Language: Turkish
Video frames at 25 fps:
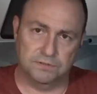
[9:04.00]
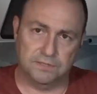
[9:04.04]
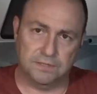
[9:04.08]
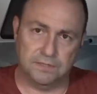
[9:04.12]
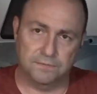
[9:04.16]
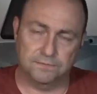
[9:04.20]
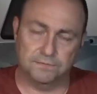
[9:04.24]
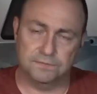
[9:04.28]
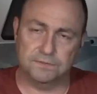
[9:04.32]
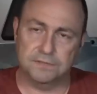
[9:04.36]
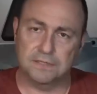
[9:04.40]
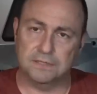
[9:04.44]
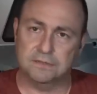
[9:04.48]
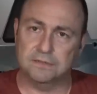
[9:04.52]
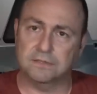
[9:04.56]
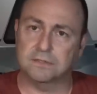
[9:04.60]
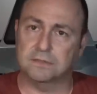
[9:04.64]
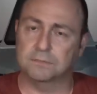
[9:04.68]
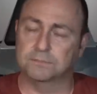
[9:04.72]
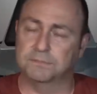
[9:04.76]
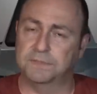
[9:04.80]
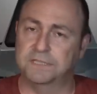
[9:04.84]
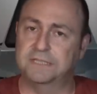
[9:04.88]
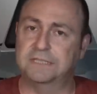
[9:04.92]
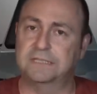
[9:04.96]
tarafından
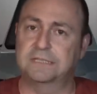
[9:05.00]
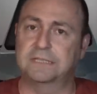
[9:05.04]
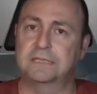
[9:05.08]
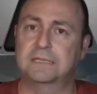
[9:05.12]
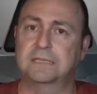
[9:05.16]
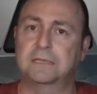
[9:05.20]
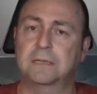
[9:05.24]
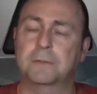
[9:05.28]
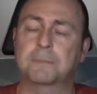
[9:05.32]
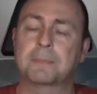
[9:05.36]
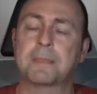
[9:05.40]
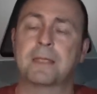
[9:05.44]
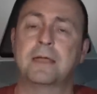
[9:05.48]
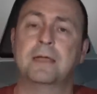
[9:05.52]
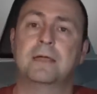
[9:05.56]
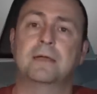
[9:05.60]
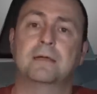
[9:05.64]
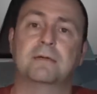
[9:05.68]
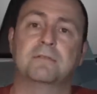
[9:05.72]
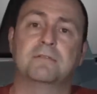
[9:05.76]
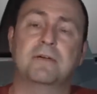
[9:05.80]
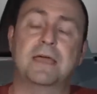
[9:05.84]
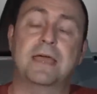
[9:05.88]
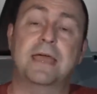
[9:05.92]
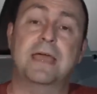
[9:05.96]
ta bitirildi
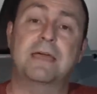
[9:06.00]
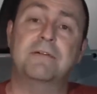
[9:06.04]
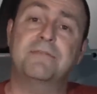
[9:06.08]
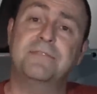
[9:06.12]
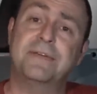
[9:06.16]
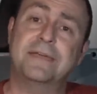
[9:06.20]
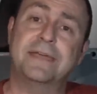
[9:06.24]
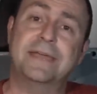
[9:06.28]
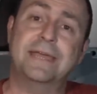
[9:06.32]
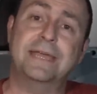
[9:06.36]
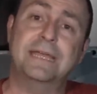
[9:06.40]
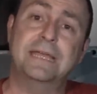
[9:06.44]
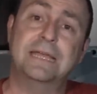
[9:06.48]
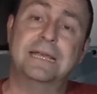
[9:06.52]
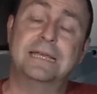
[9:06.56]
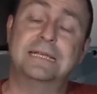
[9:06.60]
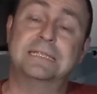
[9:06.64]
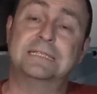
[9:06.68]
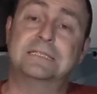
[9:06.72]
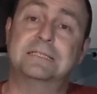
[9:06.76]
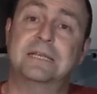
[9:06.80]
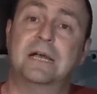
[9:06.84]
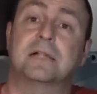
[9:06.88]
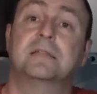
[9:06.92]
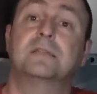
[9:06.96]
ve FAA
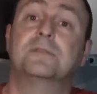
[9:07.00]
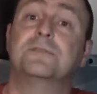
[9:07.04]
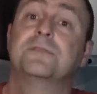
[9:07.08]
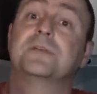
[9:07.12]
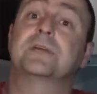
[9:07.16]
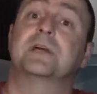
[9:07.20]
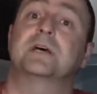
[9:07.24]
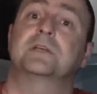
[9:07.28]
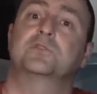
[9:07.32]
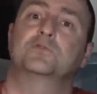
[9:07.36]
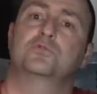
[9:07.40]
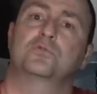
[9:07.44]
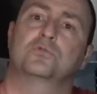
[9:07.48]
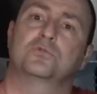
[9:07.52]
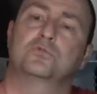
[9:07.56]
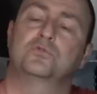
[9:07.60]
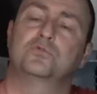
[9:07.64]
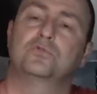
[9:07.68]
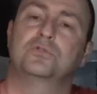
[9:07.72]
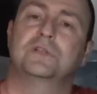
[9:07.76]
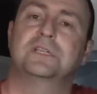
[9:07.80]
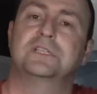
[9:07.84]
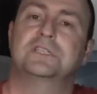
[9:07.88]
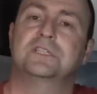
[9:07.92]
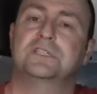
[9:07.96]
sertifikasyon
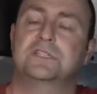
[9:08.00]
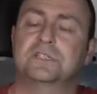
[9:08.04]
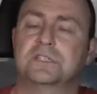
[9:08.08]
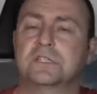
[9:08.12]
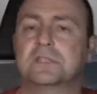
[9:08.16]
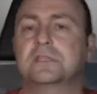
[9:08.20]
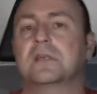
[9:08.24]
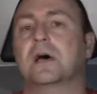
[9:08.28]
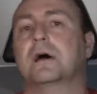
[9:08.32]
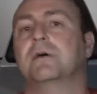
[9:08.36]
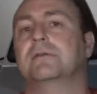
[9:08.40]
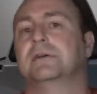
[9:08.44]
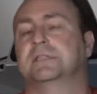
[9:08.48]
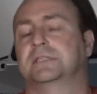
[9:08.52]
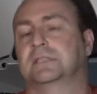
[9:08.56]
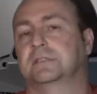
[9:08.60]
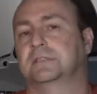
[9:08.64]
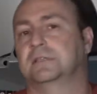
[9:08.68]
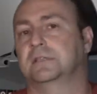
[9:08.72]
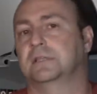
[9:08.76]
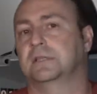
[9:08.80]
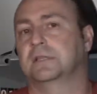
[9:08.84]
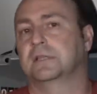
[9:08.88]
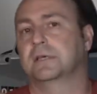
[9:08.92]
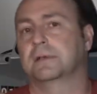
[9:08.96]
süreci için davet
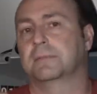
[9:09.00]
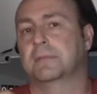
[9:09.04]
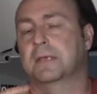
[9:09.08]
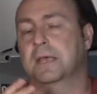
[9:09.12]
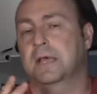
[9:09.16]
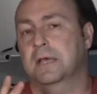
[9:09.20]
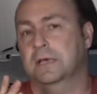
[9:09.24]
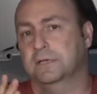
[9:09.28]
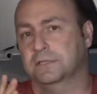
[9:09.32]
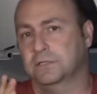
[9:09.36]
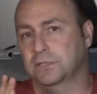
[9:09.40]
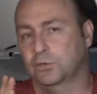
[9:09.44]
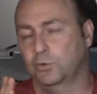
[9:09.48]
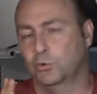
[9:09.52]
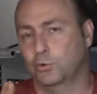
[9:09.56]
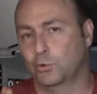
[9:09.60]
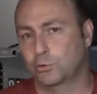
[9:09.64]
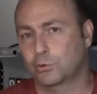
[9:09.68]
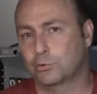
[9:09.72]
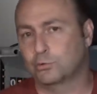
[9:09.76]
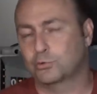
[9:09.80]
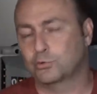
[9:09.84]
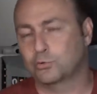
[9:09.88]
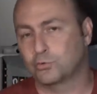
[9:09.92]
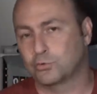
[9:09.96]
edildi. İşte
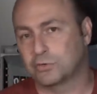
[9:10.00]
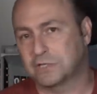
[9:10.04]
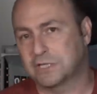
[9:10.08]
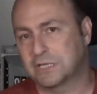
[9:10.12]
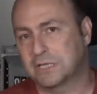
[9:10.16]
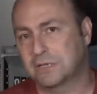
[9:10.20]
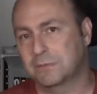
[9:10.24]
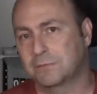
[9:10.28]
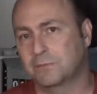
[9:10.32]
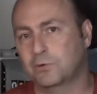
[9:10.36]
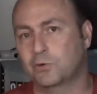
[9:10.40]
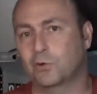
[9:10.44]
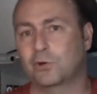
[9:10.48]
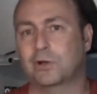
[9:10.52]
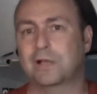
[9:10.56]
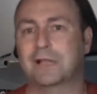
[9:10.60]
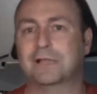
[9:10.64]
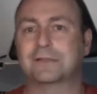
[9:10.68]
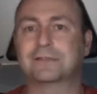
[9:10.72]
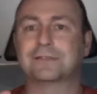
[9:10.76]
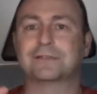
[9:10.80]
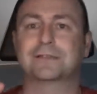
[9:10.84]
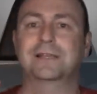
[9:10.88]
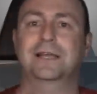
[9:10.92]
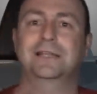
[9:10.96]
görüyorsunuz
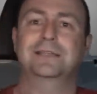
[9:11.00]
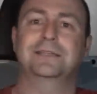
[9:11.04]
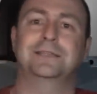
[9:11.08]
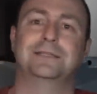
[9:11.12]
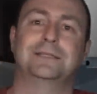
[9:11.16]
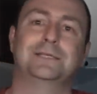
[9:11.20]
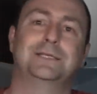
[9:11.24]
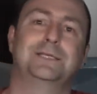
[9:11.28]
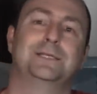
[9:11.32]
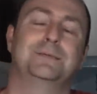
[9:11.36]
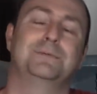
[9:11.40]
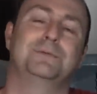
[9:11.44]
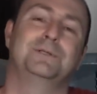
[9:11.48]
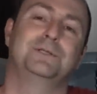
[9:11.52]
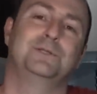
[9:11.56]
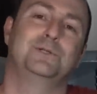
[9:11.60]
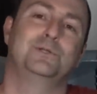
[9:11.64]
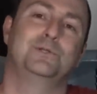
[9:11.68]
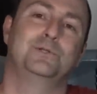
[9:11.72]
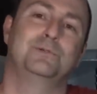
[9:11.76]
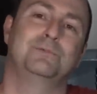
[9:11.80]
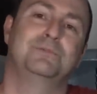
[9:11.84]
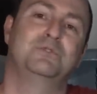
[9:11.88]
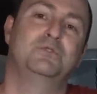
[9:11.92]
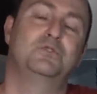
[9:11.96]
2016'dan
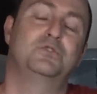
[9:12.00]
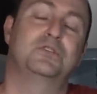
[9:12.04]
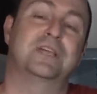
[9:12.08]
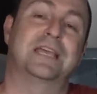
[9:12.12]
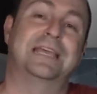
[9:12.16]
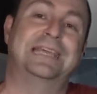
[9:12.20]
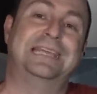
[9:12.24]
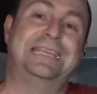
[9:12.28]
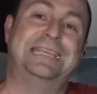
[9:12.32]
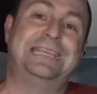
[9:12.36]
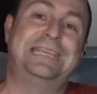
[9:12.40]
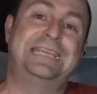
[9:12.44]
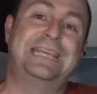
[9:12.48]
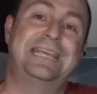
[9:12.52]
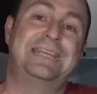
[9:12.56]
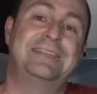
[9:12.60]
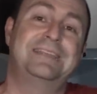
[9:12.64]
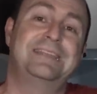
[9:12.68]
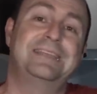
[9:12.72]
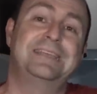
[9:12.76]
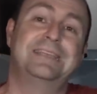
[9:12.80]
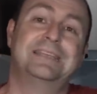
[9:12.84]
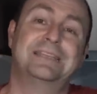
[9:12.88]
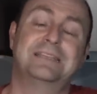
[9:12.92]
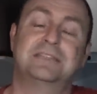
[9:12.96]
2023'e
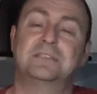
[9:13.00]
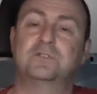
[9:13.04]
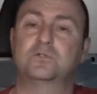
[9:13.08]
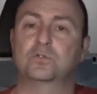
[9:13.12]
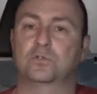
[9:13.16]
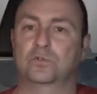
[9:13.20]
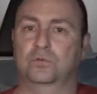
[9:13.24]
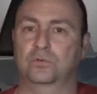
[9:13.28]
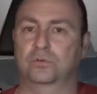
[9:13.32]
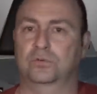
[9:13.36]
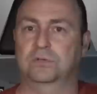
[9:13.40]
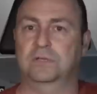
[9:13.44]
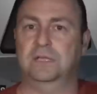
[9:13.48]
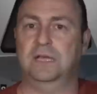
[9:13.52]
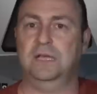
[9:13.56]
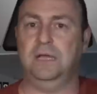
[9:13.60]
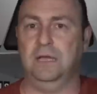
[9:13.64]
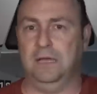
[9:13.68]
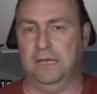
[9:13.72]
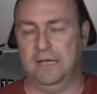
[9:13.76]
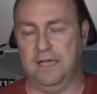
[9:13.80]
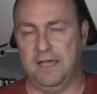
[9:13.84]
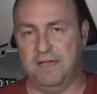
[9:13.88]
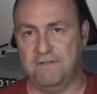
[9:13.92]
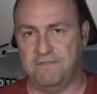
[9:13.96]
7 yıl sonunda
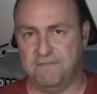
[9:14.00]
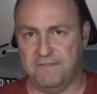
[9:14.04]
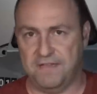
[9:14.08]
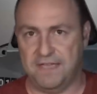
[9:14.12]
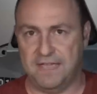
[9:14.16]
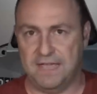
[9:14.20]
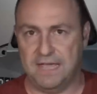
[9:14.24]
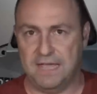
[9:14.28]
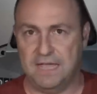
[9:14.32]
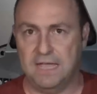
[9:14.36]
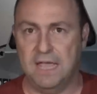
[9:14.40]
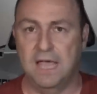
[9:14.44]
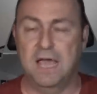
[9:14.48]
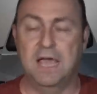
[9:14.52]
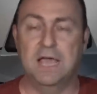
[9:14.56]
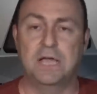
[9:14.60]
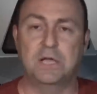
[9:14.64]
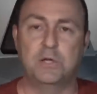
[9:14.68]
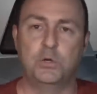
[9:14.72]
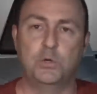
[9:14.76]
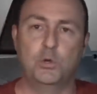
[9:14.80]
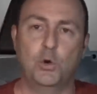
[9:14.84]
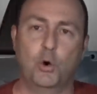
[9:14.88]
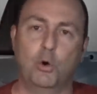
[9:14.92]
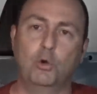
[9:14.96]
FAA
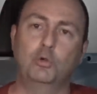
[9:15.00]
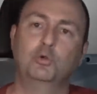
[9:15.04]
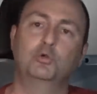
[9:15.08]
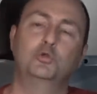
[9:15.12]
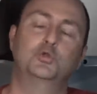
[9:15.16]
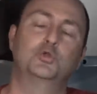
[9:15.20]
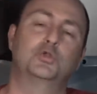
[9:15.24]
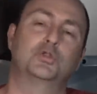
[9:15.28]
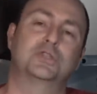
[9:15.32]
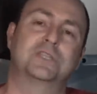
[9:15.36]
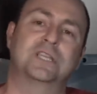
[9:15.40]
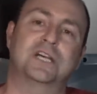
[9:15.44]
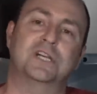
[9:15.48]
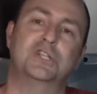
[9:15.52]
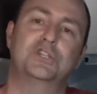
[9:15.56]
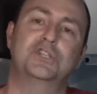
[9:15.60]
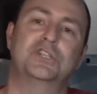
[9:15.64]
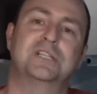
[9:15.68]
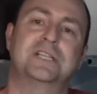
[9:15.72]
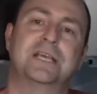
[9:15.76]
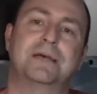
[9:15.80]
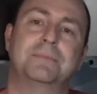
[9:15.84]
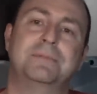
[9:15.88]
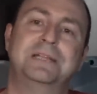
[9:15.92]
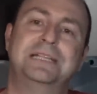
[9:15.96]
yolcu
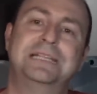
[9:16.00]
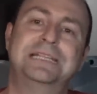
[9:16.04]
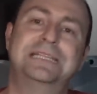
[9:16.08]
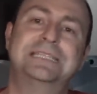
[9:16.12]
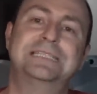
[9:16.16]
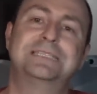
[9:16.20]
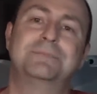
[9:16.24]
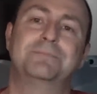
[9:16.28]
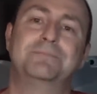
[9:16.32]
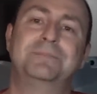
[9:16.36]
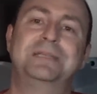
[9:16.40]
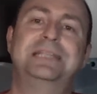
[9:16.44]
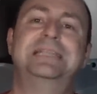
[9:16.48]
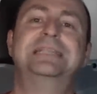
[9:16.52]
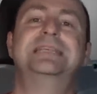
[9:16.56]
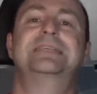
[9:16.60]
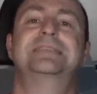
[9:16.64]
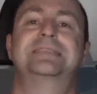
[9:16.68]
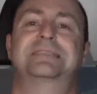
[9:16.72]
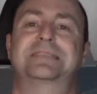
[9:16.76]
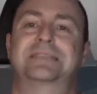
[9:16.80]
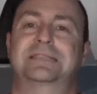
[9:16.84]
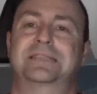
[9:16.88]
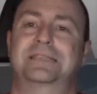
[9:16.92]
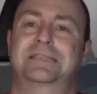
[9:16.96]
taşınabilir
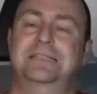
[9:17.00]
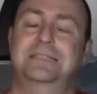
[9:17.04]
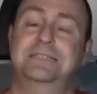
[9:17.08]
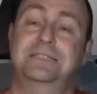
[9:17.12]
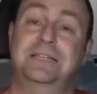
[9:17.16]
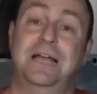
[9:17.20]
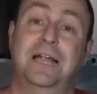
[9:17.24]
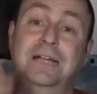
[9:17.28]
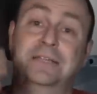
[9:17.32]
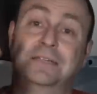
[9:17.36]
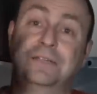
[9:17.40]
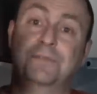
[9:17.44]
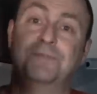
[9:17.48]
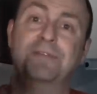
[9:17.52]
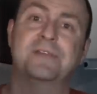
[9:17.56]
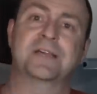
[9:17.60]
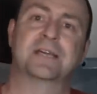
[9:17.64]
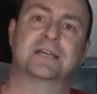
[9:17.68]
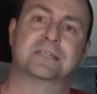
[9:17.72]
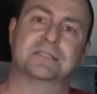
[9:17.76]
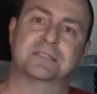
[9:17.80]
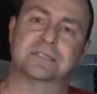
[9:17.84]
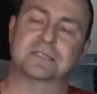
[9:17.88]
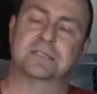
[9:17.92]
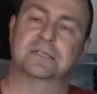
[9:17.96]
bilgisini,
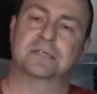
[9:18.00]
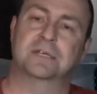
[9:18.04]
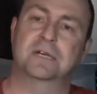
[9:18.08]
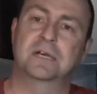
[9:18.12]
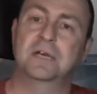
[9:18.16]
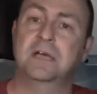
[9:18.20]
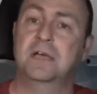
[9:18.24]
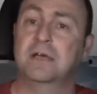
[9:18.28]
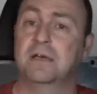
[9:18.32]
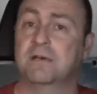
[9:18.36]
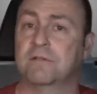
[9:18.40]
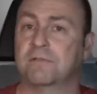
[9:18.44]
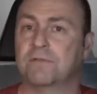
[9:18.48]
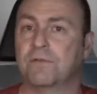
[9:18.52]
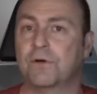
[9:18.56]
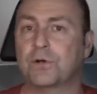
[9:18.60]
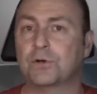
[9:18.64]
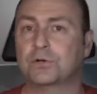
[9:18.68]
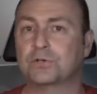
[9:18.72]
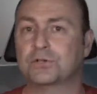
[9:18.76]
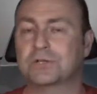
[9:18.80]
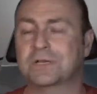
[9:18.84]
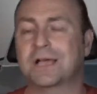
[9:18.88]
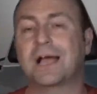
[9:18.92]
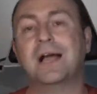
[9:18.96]
sertifikasını
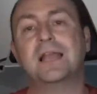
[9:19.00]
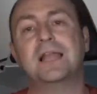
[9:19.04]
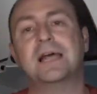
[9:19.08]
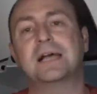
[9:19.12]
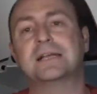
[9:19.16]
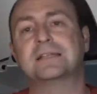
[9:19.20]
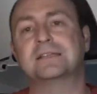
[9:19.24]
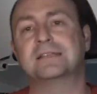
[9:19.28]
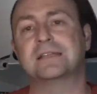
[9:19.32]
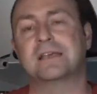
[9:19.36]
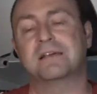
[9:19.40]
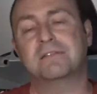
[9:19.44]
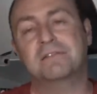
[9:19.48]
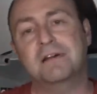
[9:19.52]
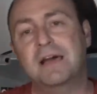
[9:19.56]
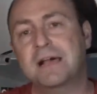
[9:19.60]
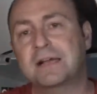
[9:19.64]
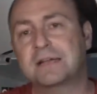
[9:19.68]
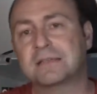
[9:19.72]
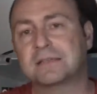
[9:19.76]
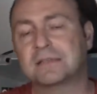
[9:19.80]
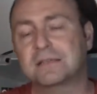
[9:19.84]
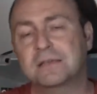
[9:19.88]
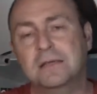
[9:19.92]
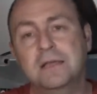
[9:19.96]
Virgin Galactic'e
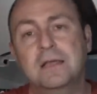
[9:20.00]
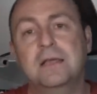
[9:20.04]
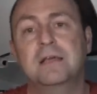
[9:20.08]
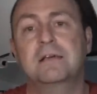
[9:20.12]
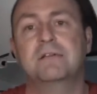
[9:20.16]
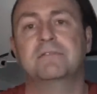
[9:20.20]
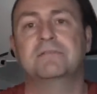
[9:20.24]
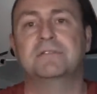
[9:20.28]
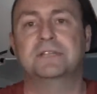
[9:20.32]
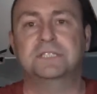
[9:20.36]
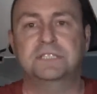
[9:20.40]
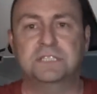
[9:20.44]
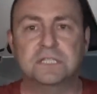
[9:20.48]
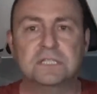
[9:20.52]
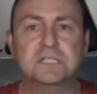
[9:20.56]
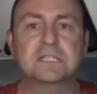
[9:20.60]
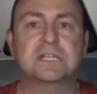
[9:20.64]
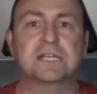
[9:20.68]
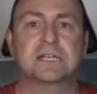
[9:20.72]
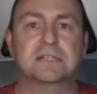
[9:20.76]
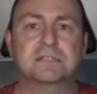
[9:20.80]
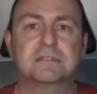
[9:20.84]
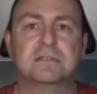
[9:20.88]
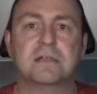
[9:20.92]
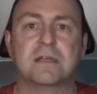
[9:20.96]
verdi ve
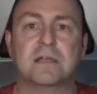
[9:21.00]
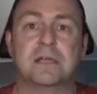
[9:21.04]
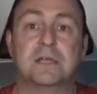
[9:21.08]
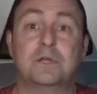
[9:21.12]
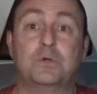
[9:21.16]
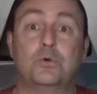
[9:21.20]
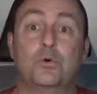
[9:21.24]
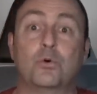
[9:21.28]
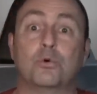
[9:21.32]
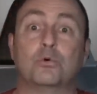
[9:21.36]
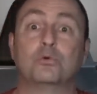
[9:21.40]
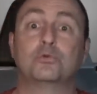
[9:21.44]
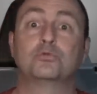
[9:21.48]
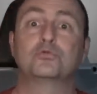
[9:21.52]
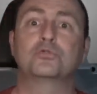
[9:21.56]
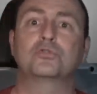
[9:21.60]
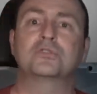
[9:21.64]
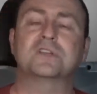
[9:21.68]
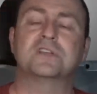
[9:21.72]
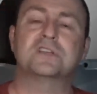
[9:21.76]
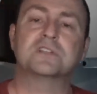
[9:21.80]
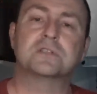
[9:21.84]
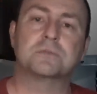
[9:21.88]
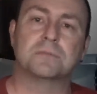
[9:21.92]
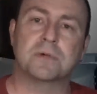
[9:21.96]
şirket yolcu
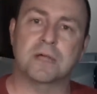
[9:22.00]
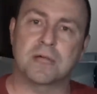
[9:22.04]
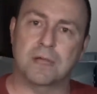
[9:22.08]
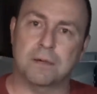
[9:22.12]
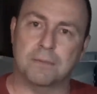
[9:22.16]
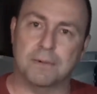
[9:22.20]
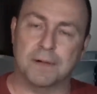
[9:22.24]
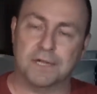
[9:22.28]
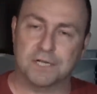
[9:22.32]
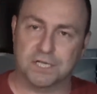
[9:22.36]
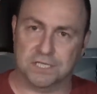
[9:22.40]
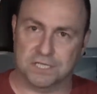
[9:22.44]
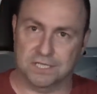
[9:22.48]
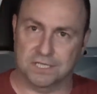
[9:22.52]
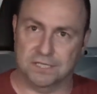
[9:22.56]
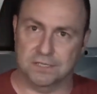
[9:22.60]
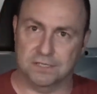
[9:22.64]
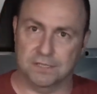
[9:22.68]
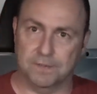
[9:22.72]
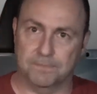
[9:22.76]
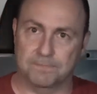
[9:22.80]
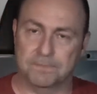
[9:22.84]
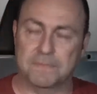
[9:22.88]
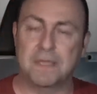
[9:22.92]
taşımaya başladı.